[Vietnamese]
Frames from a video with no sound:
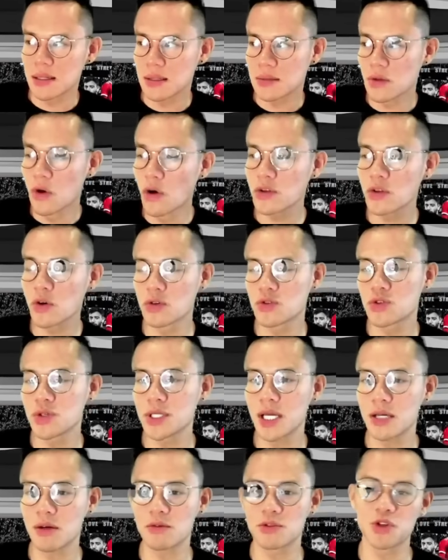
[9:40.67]
Đối thủ duy
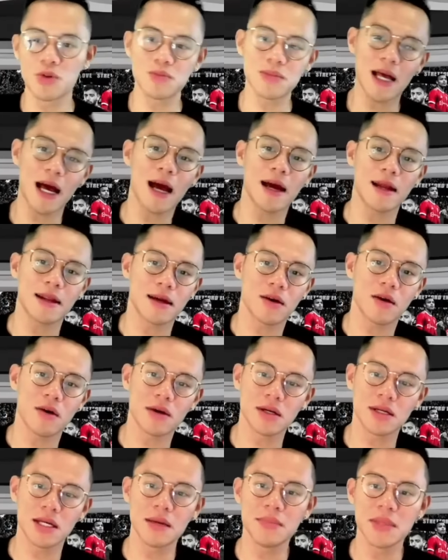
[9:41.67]
nhất của chúng ta để có
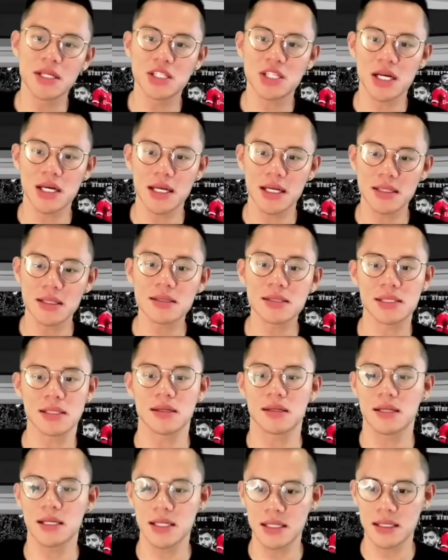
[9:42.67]
được Kim Min Jae ấy, thực
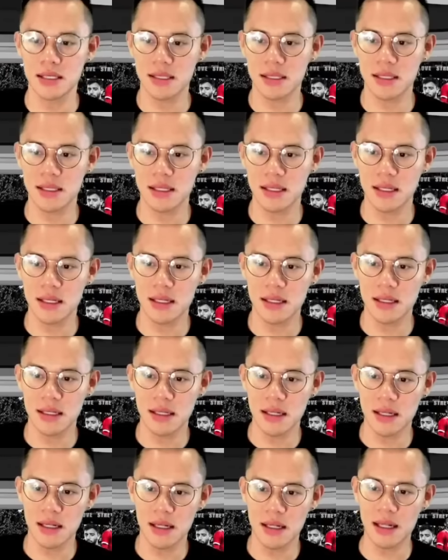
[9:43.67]
sự ấy
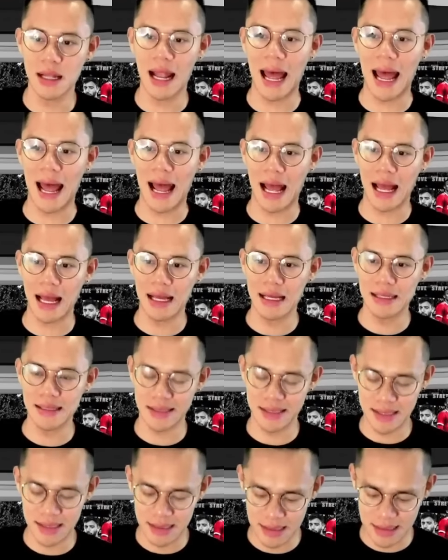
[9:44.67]
là
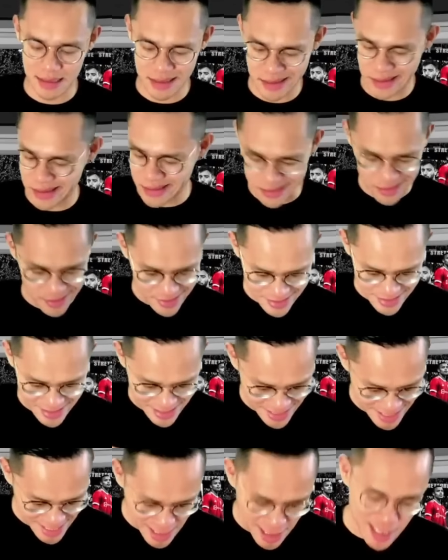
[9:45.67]

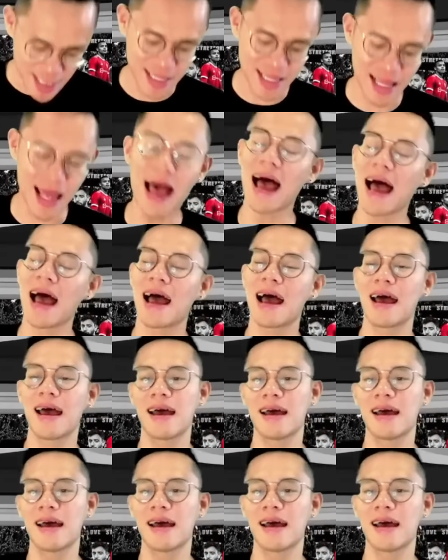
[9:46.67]
chỉ là